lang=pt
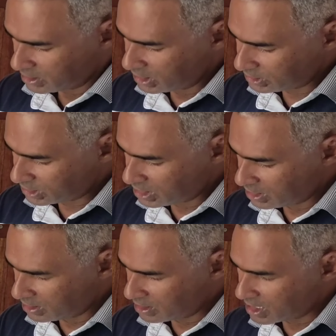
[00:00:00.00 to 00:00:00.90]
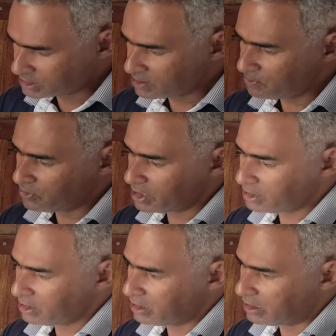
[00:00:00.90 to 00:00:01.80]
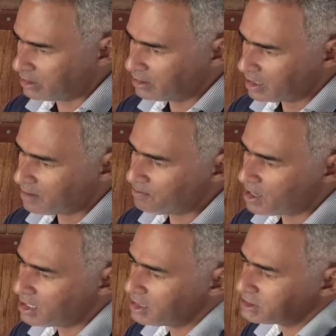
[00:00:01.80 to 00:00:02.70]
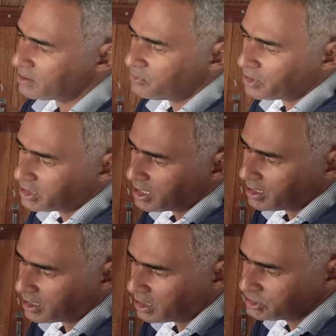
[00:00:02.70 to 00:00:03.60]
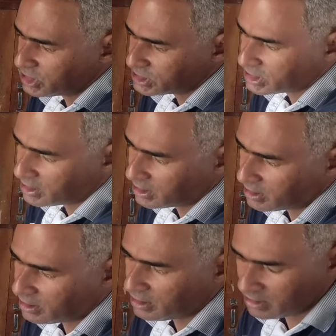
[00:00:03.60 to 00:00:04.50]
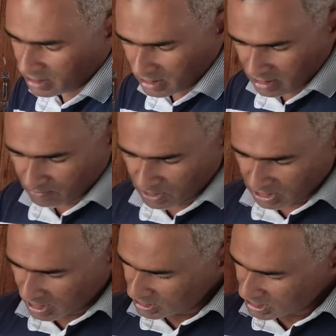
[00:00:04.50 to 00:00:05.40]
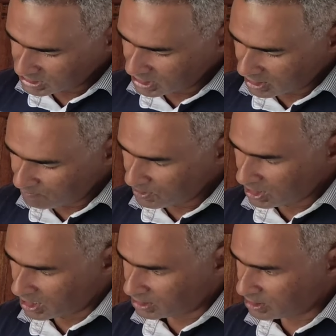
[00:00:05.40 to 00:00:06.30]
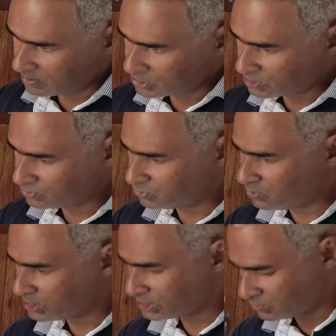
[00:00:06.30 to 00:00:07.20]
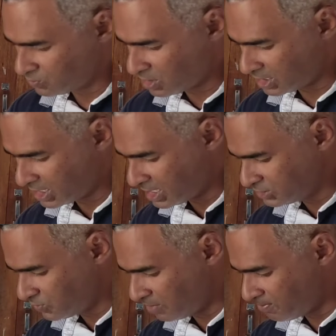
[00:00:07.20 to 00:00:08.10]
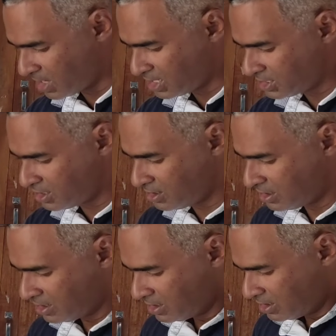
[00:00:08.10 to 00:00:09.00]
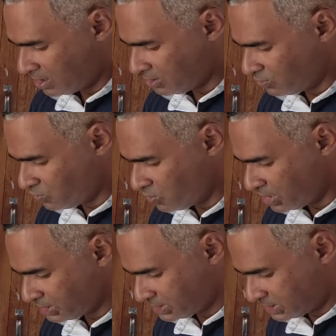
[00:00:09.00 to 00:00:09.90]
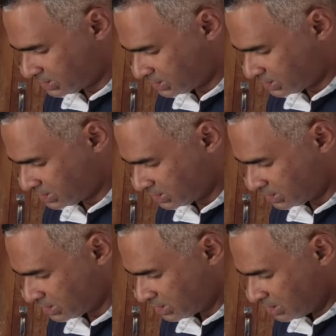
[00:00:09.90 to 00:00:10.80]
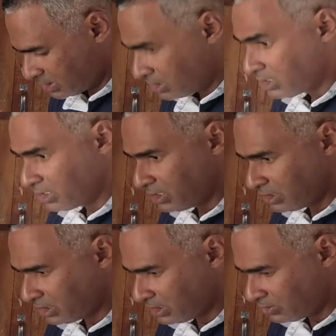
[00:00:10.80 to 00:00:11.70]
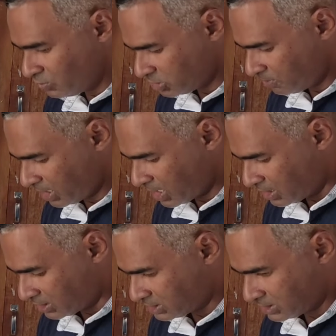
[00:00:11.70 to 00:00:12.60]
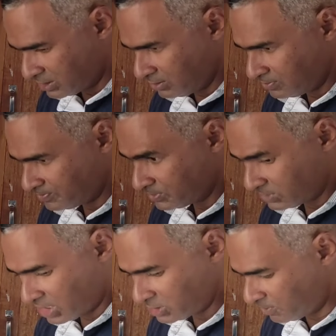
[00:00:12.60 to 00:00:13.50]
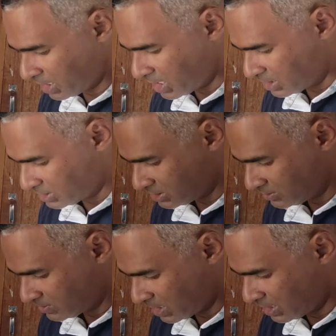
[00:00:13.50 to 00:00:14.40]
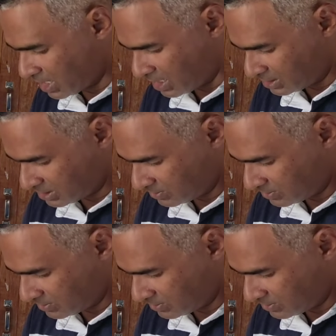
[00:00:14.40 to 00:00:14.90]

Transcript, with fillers: Ele tem essa boca aqui é média, essa boca aqui é grande, essa daqui pequena e essa daqui pequena. São duas, uma grande, uma média e duas e duas pequenas, né? Três pequenas, aliás.